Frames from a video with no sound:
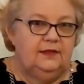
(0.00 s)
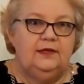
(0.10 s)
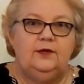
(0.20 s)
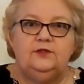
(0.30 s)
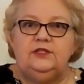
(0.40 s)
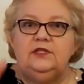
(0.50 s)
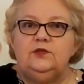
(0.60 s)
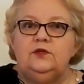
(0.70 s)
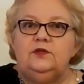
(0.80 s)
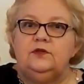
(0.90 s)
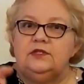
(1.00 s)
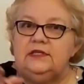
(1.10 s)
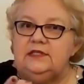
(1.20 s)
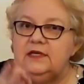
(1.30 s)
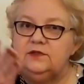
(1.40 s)
lo siento, no
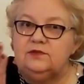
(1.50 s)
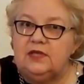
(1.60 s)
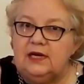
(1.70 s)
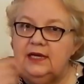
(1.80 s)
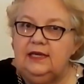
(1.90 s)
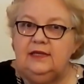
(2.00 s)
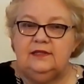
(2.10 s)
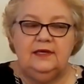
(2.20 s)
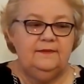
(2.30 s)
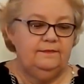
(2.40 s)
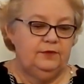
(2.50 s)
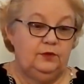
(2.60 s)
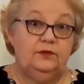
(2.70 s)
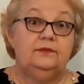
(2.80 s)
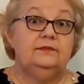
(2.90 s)
quise asustar a la gente,
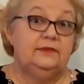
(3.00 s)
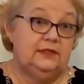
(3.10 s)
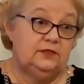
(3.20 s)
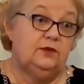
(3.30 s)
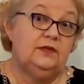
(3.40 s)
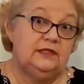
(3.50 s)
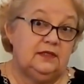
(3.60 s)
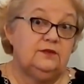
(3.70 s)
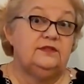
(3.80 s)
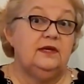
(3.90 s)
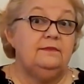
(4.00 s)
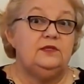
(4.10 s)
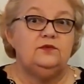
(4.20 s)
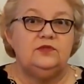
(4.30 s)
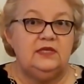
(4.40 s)
pero esto, estas cosas me
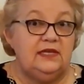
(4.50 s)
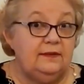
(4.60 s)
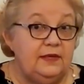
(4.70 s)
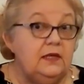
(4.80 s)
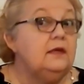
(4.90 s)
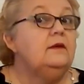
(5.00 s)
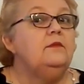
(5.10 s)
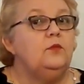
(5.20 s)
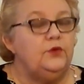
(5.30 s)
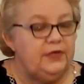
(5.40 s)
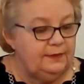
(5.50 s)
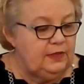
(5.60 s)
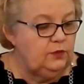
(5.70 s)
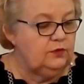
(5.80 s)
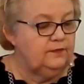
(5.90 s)
suceden a mí muy a
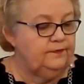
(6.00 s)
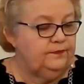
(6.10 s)
menudo.